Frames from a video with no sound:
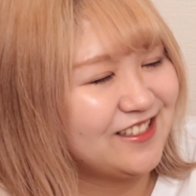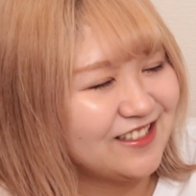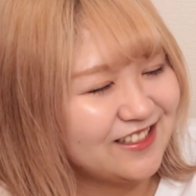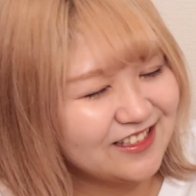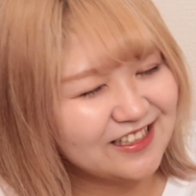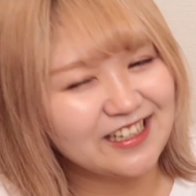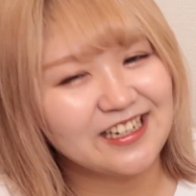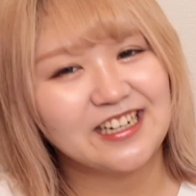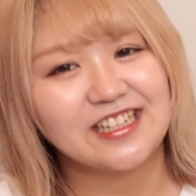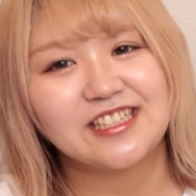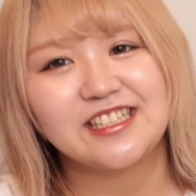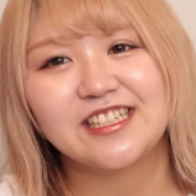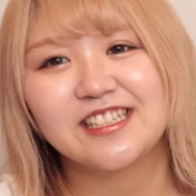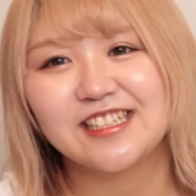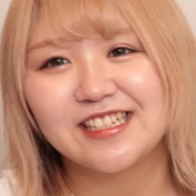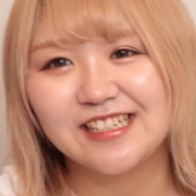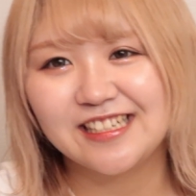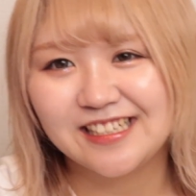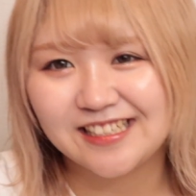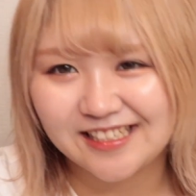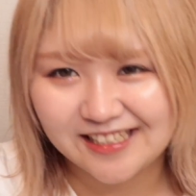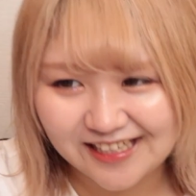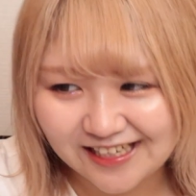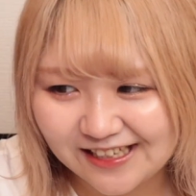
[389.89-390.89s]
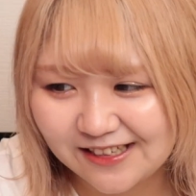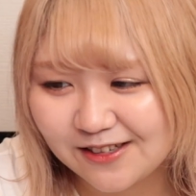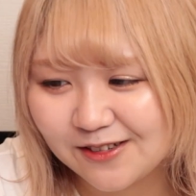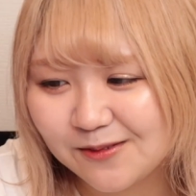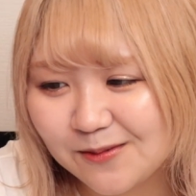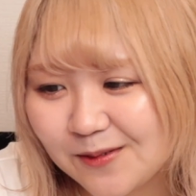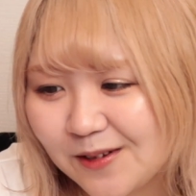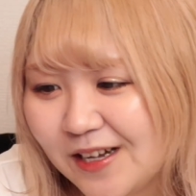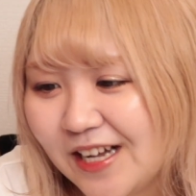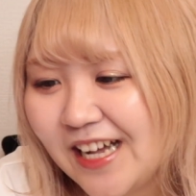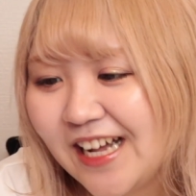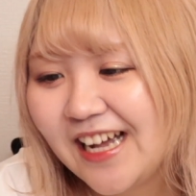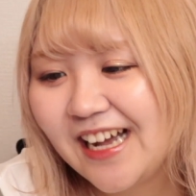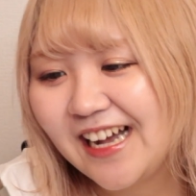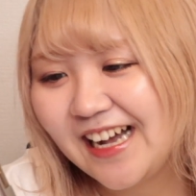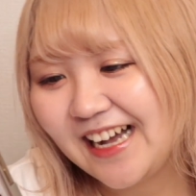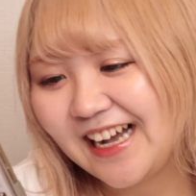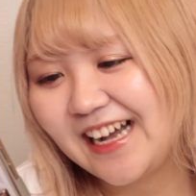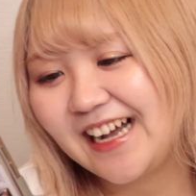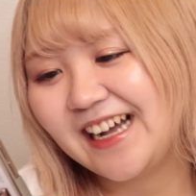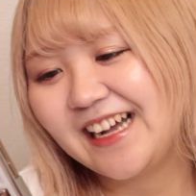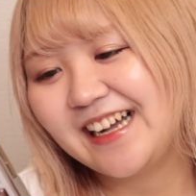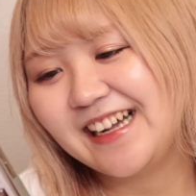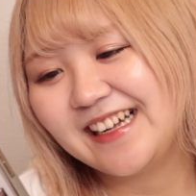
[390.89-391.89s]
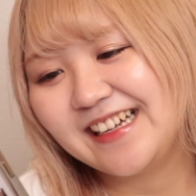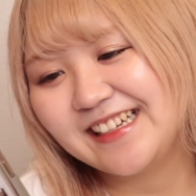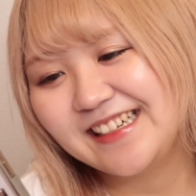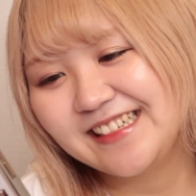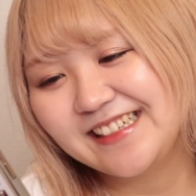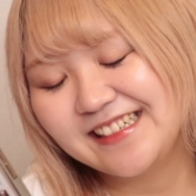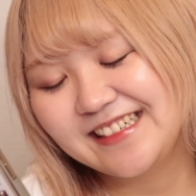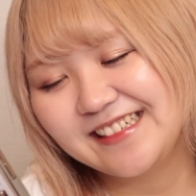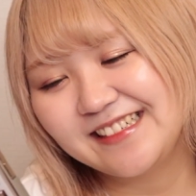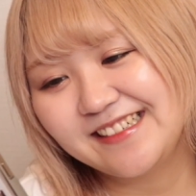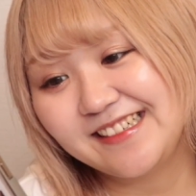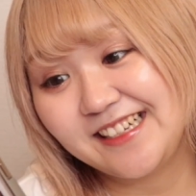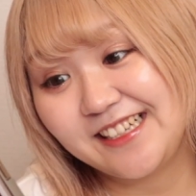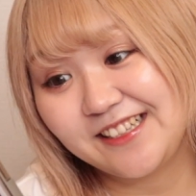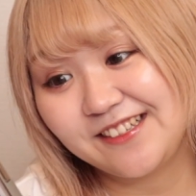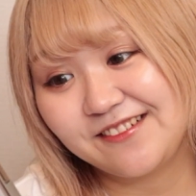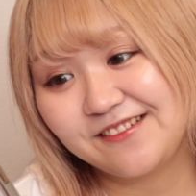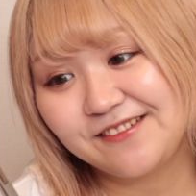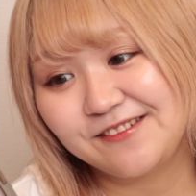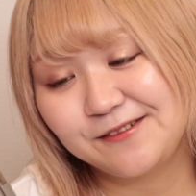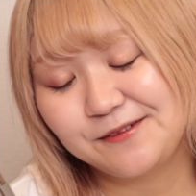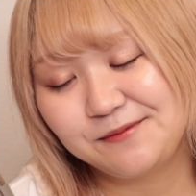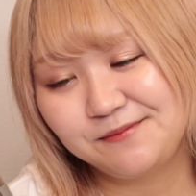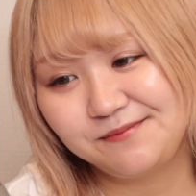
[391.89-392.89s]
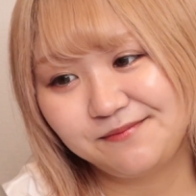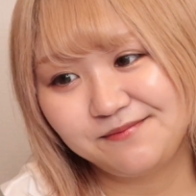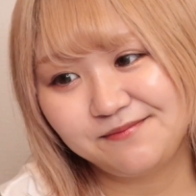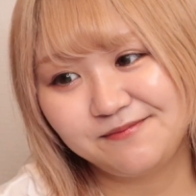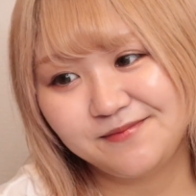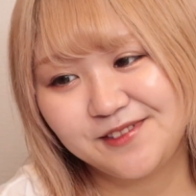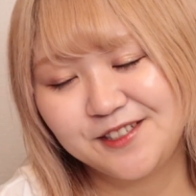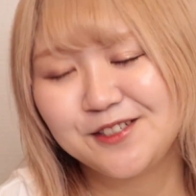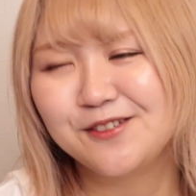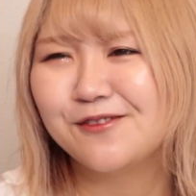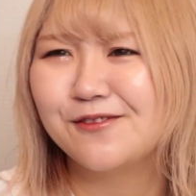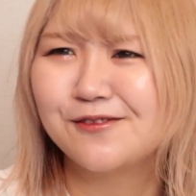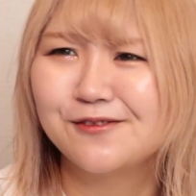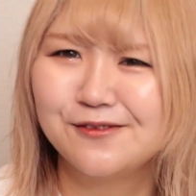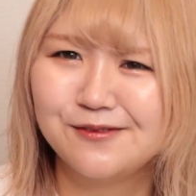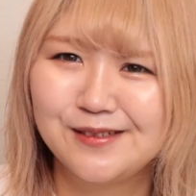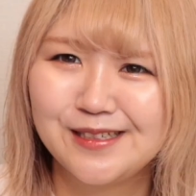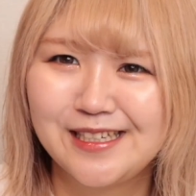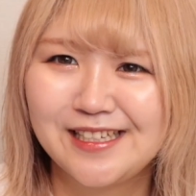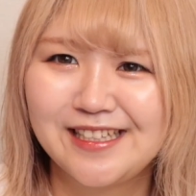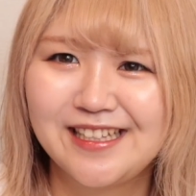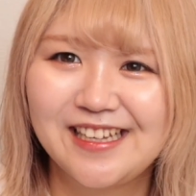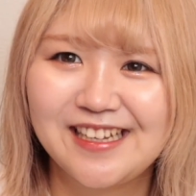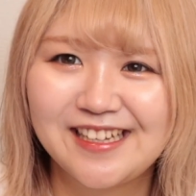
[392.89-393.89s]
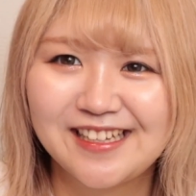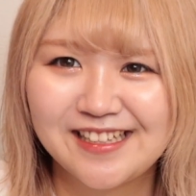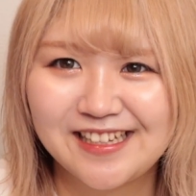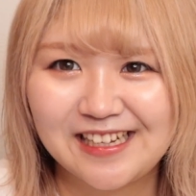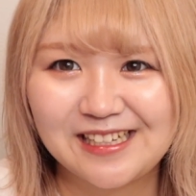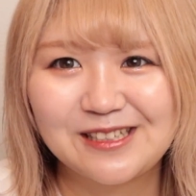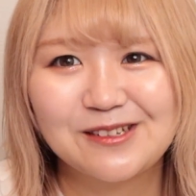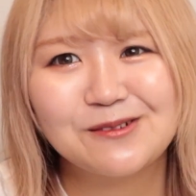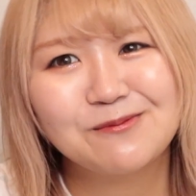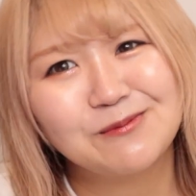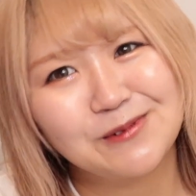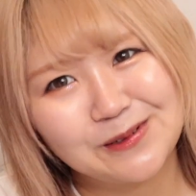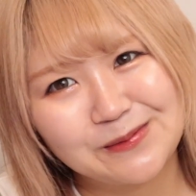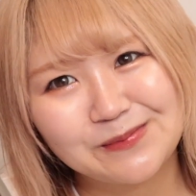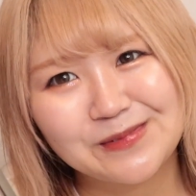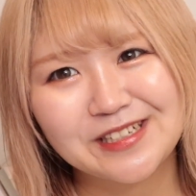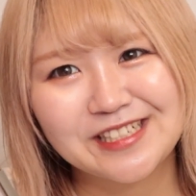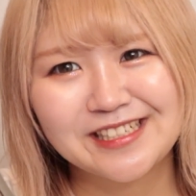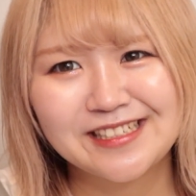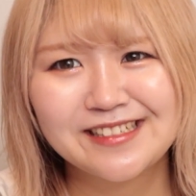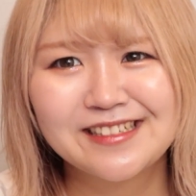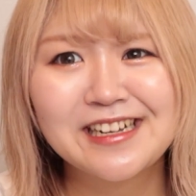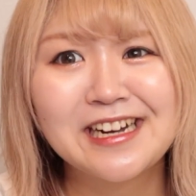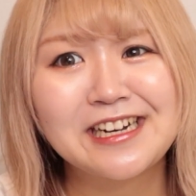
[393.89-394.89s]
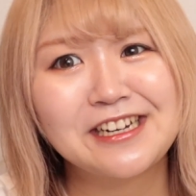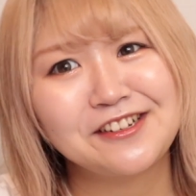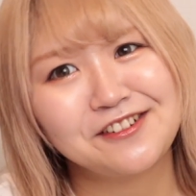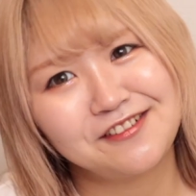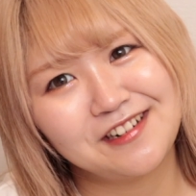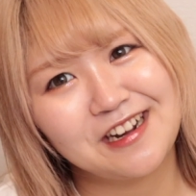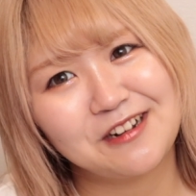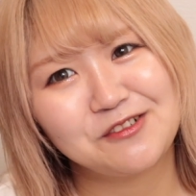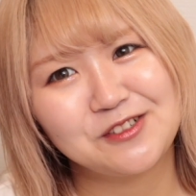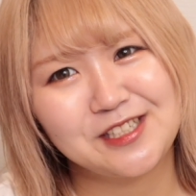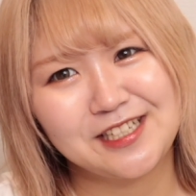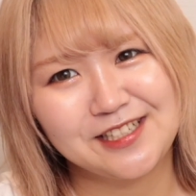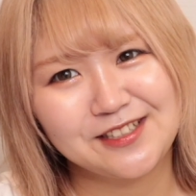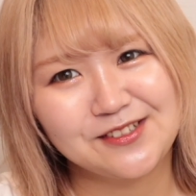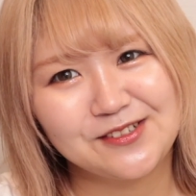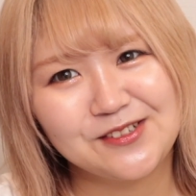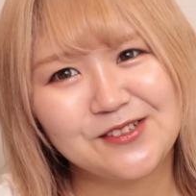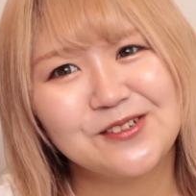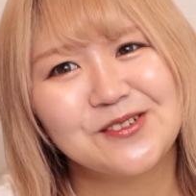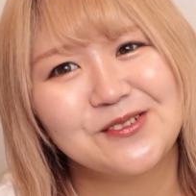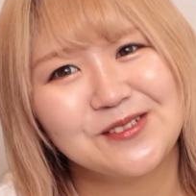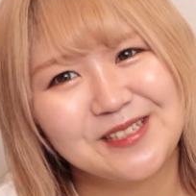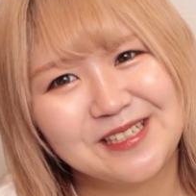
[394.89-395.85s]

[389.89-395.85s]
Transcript: てなっちゃったんですけれども、はい、強く生きていきたいと思います。カリフラコちゃんのよう